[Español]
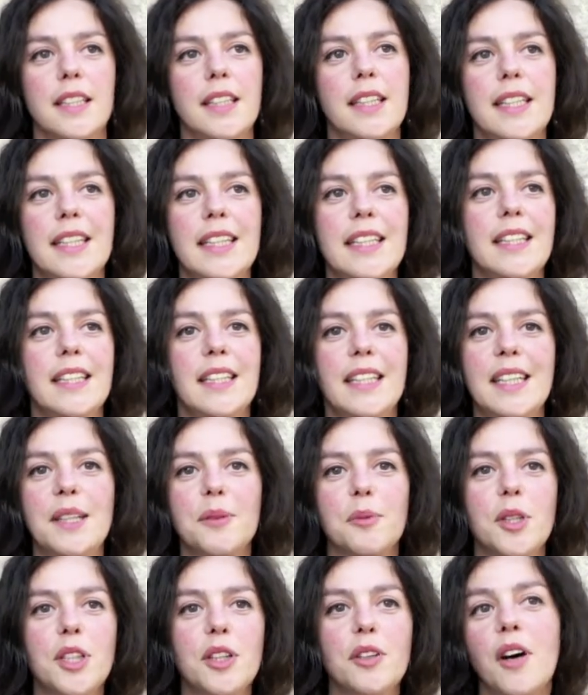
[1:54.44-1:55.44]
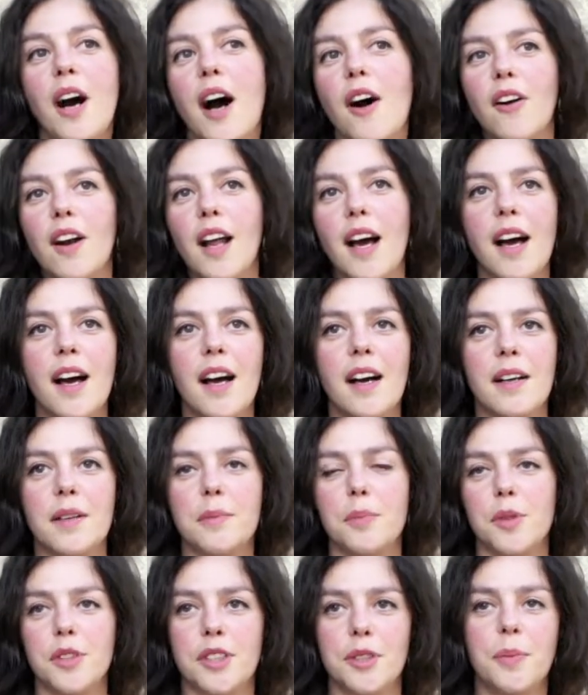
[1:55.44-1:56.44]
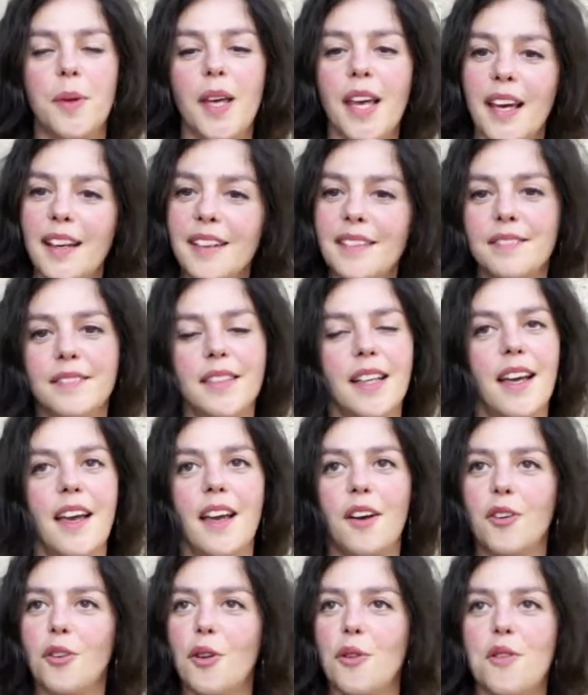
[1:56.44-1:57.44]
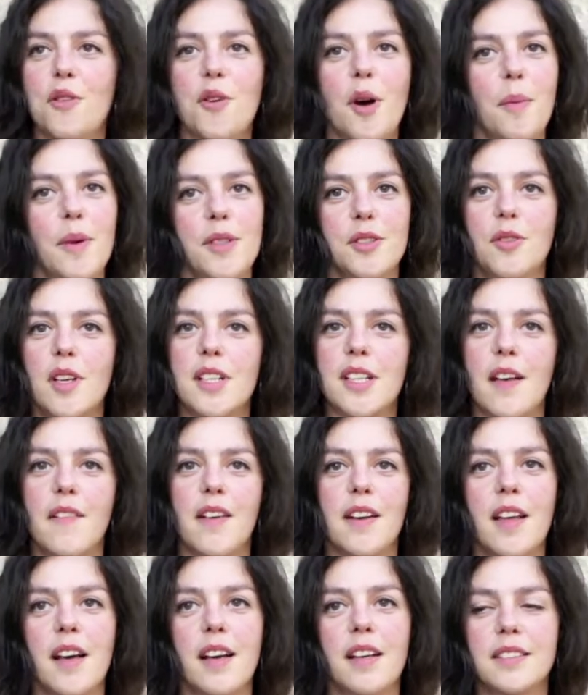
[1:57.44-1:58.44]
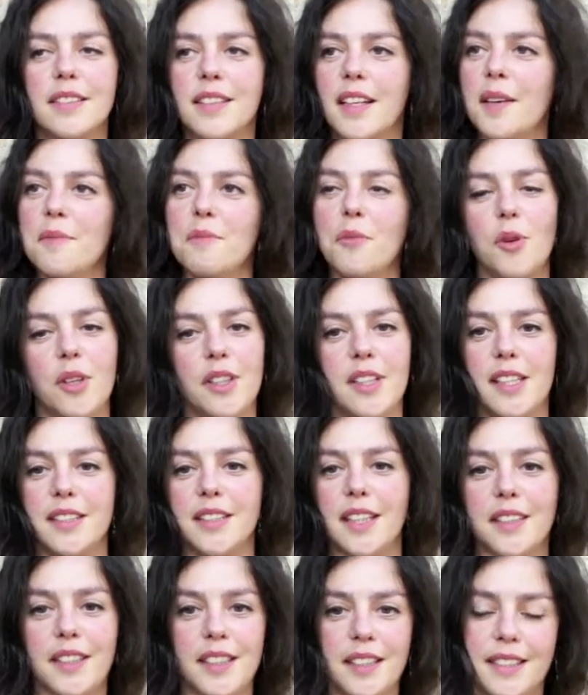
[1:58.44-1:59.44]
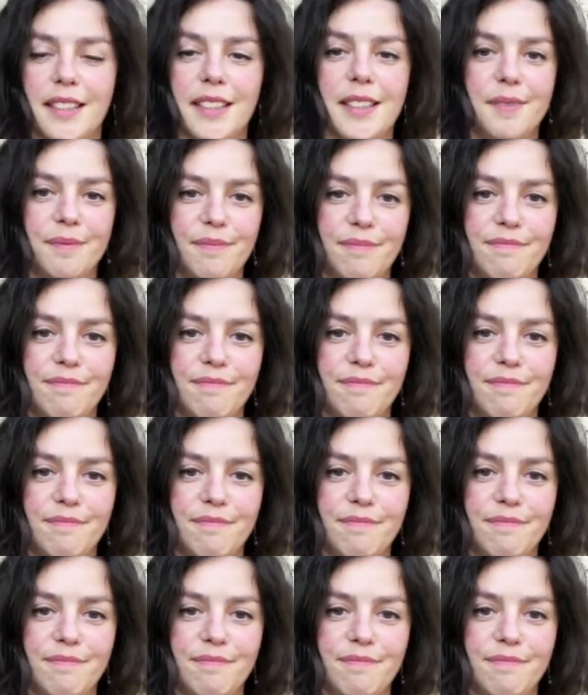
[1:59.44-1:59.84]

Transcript: Y, bueno, ahora pues bien, he conocido a personas, la verdad es que muy interesantes.